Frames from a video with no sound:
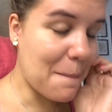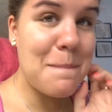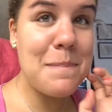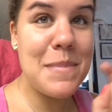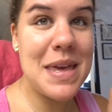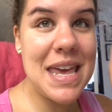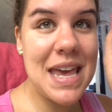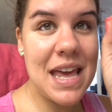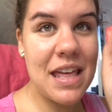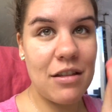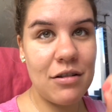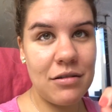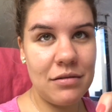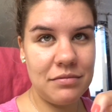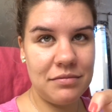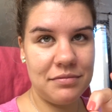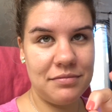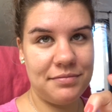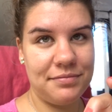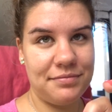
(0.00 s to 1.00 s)
Miedo
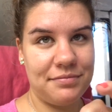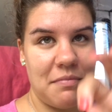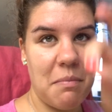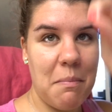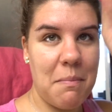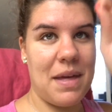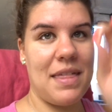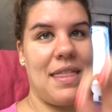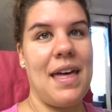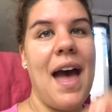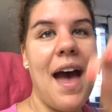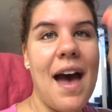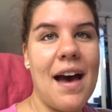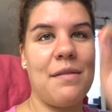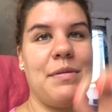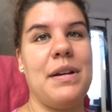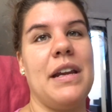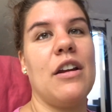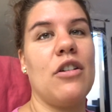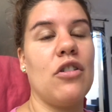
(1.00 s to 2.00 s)
me da
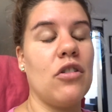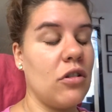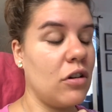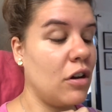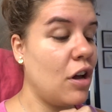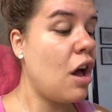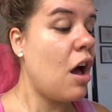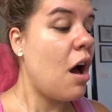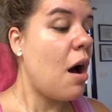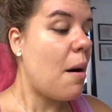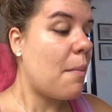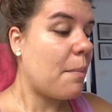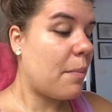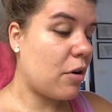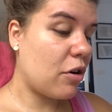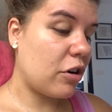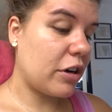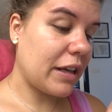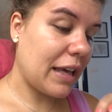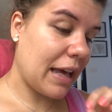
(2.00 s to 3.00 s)
abrirlo.
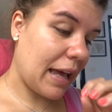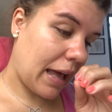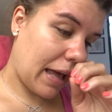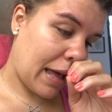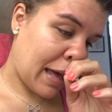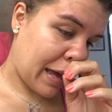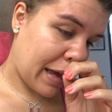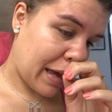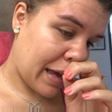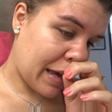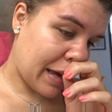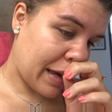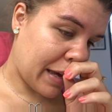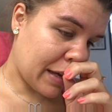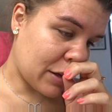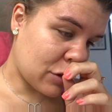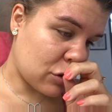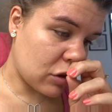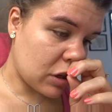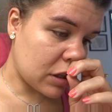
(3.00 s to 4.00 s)
Porque
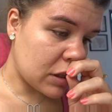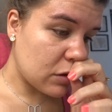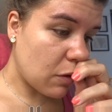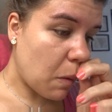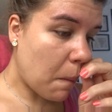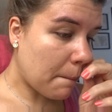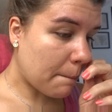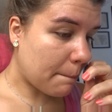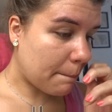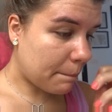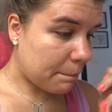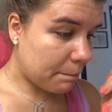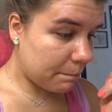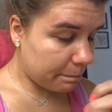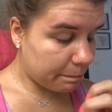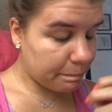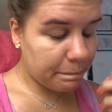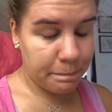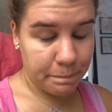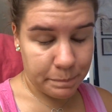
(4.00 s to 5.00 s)
eh, sois un
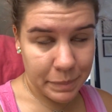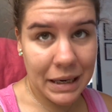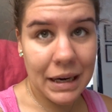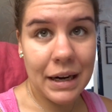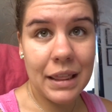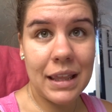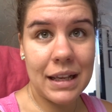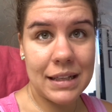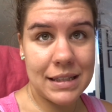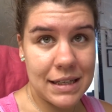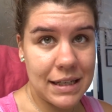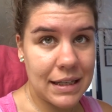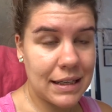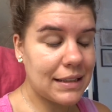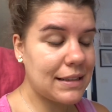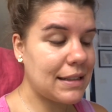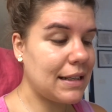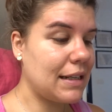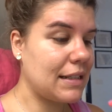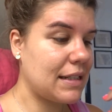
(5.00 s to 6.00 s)
par de
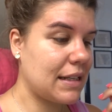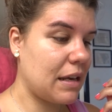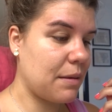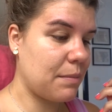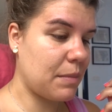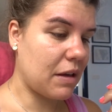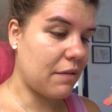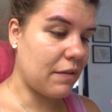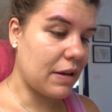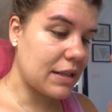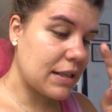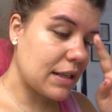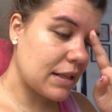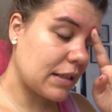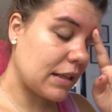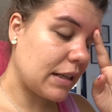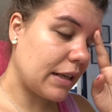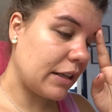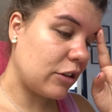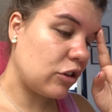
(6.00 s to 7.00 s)
chicas las que me habéis
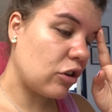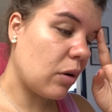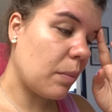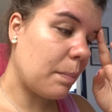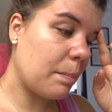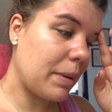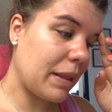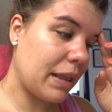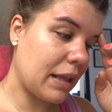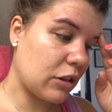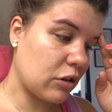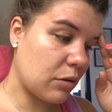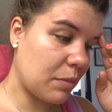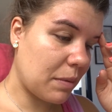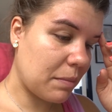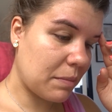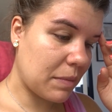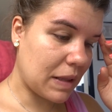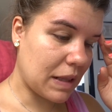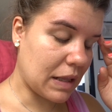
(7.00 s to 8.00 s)
escrito
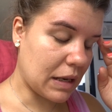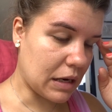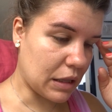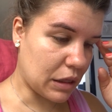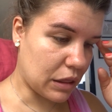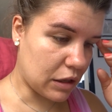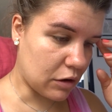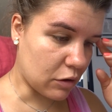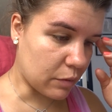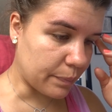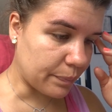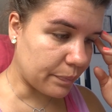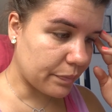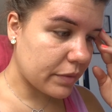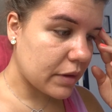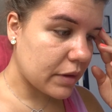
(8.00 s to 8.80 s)
pidiéndome mi dirección.